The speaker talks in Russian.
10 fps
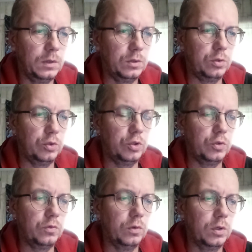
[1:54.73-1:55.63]

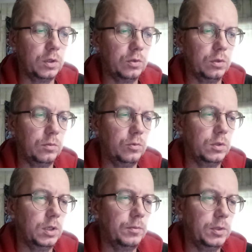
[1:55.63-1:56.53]
существо, которому,
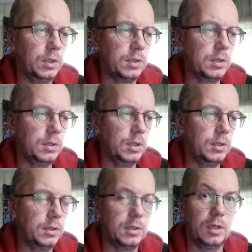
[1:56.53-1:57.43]
как бы так
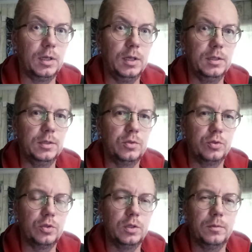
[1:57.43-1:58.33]
сказать, за радость
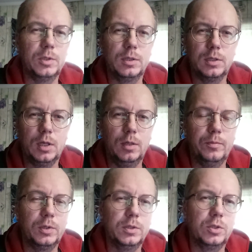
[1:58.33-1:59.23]
то, что там с
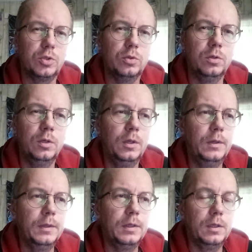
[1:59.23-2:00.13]
Израилем произошло,
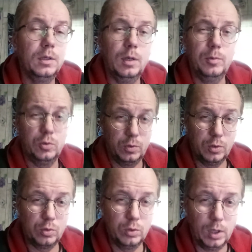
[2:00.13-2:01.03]
я имею в виду с
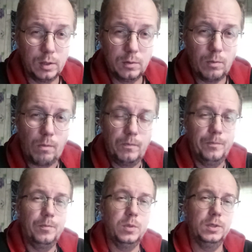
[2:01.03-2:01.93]
государством
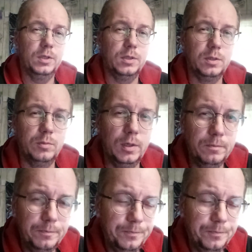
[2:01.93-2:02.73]
планеты Земля,